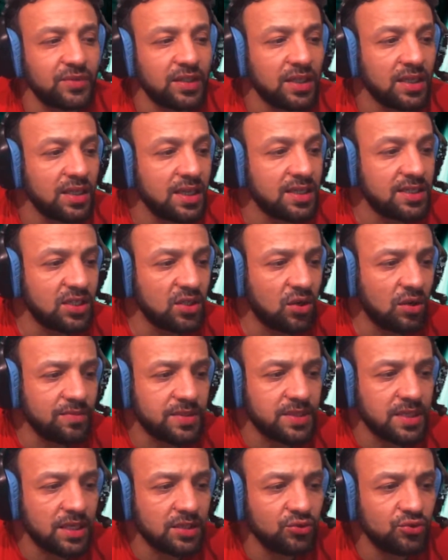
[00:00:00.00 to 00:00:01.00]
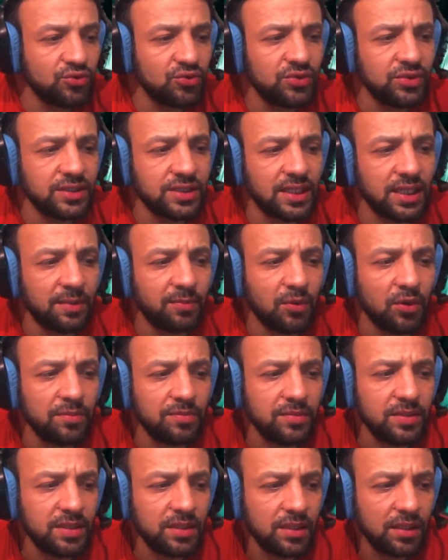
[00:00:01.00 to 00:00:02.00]
Et c'est comme ça jusqu'à la
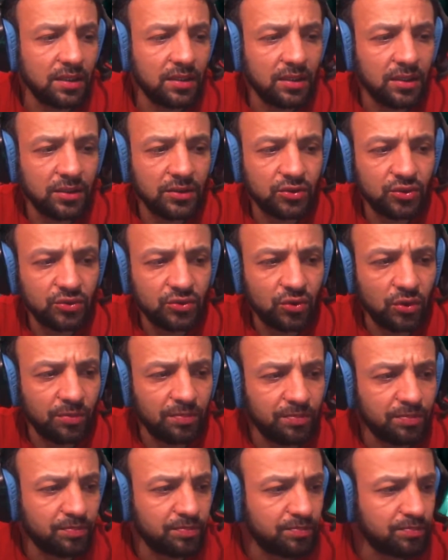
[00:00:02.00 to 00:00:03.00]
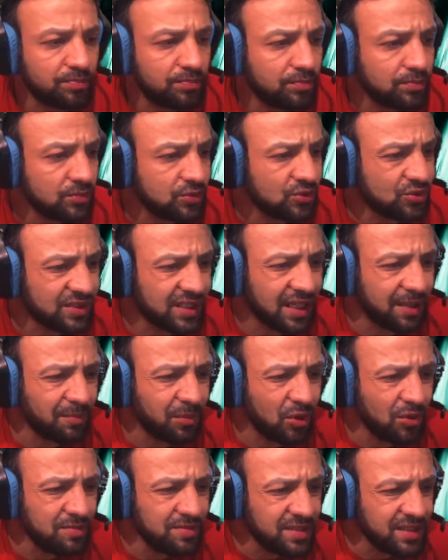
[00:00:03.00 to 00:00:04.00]
première, euh, jusqu'au, jusqu'à la
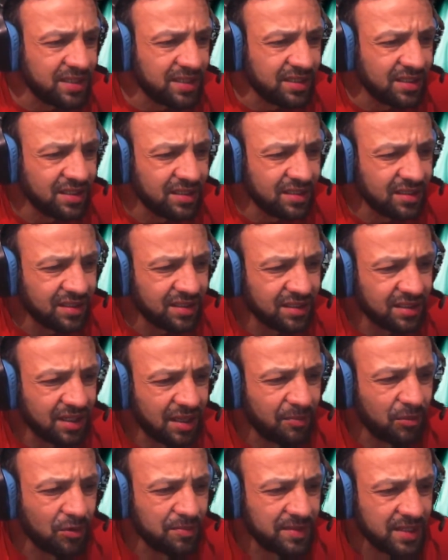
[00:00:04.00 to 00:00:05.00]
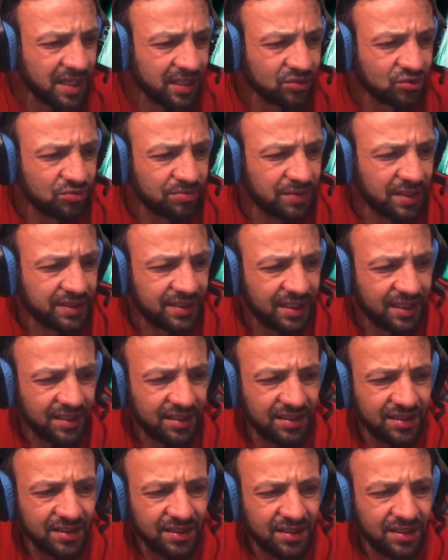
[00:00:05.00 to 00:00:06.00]
première, la première du matin,
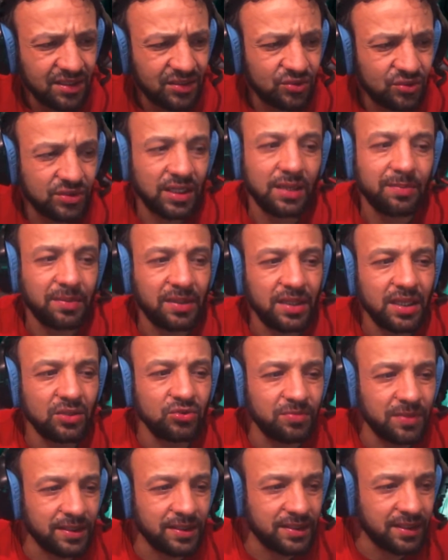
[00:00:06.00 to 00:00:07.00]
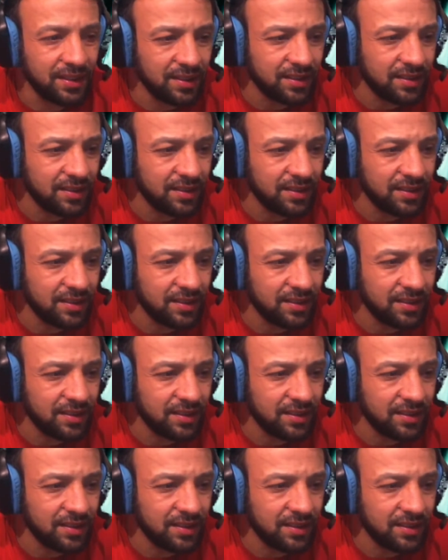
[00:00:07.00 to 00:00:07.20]
jusqu'à la prière du matin,